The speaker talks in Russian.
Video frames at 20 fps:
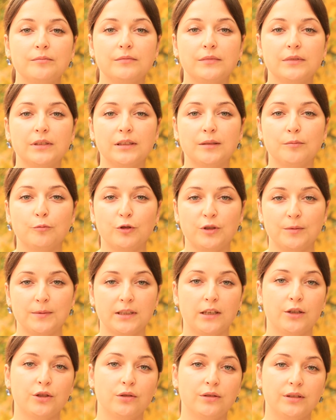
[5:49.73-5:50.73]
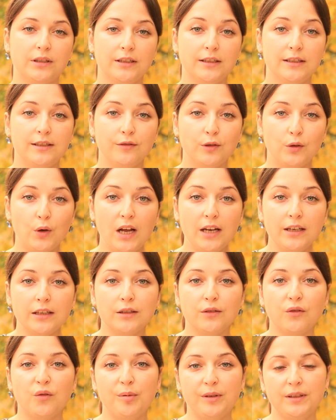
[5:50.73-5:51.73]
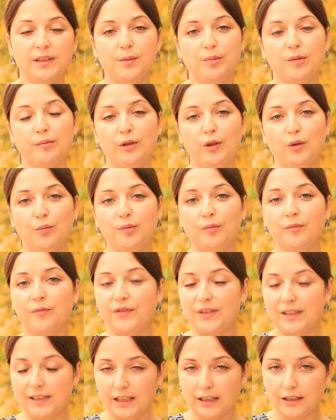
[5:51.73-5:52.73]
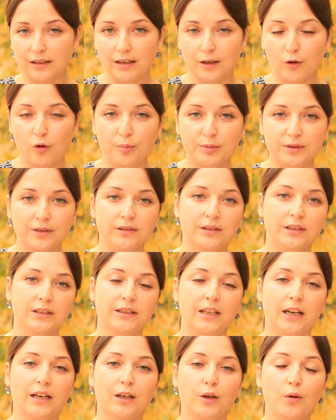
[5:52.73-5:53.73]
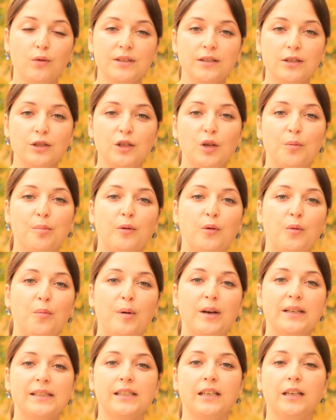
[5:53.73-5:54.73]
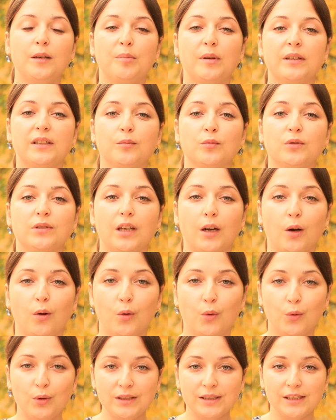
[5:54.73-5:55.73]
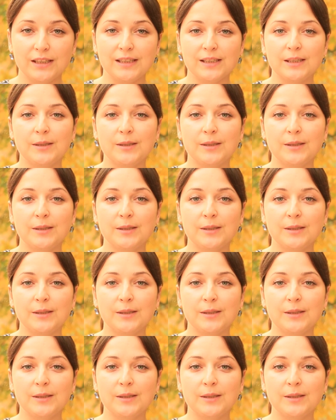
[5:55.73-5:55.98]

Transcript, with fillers: Мы можем сказать, что это индивидуально, но, в принципе, мы любим всех, как оптовых, так и розничных покупателей, поэтому а торгуйтесь.